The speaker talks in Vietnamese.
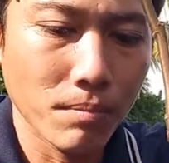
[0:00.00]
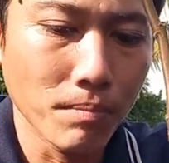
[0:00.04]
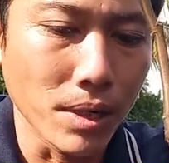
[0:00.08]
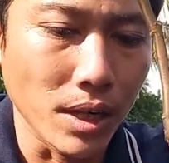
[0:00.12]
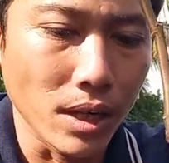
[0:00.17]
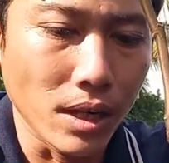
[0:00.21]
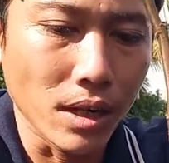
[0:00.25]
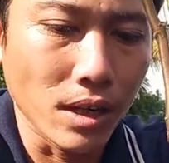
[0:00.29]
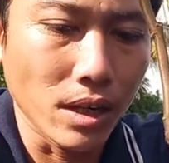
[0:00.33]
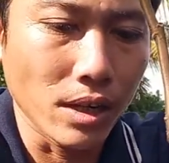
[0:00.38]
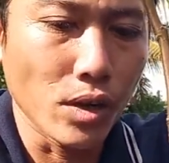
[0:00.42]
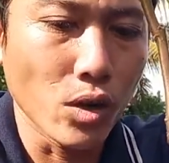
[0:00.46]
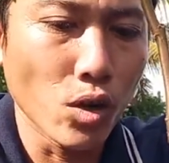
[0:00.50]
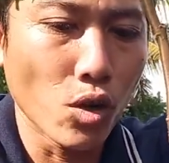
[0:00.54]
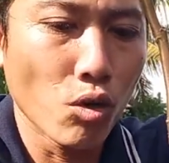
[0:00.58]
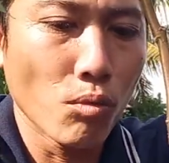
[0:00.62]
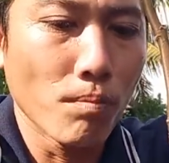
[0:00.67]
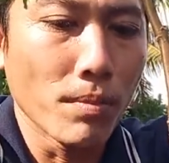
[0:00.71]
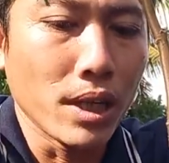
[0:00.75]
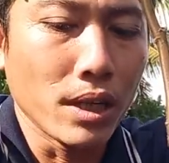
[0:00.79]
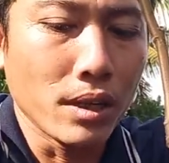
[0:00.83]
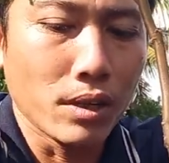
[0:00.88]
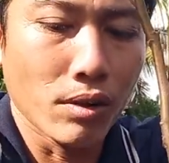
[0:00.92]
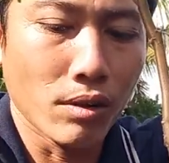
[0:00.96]
mình vô
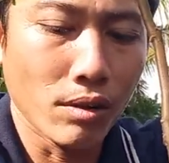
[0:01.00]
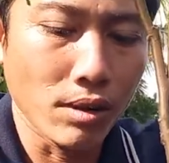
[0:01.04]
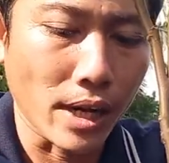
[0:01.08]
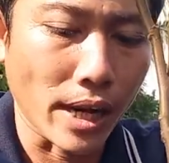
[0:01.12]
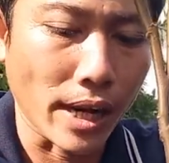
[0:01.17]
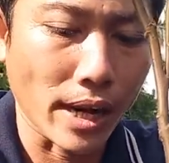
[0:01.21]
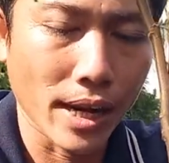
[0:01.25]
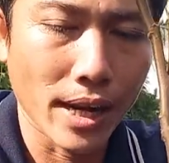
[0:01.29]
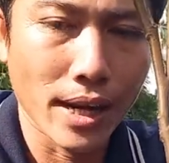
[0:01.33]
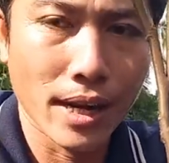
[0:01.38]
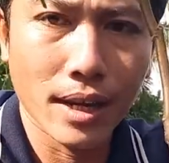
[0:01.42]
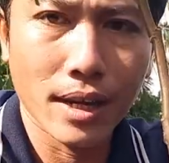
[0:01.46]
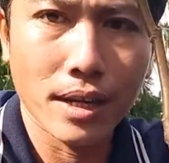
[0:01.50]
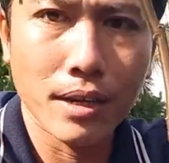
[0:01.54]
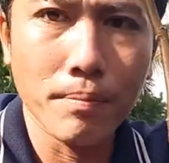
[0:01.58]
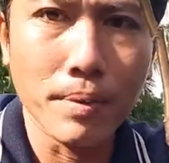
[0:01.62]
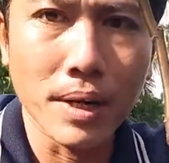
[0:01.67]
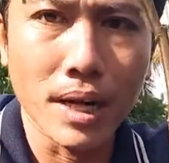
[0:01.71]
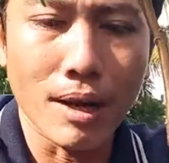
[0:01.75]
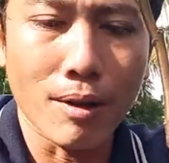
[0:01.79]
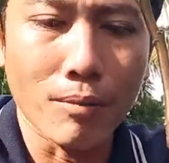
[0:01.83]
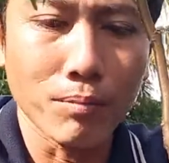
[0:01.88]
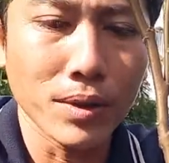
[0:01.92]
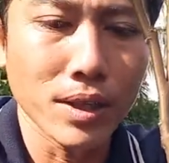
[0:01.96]
mình cho nó vẽ cái
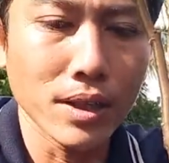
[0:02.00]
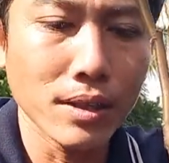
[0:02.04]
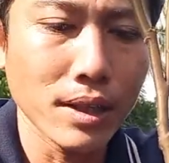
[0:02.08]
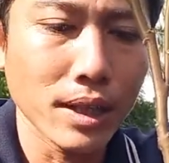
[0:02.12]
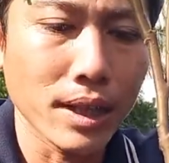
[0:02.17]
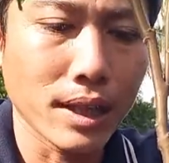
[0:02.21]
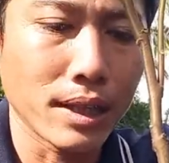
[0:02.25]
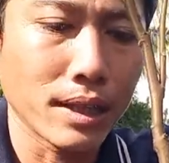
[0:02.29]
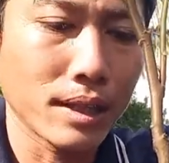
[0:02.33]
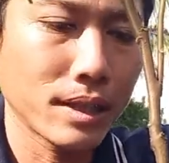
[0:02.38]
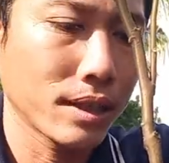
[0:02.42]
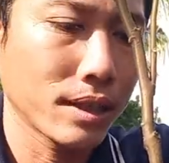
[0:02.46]
bên hông chứ đi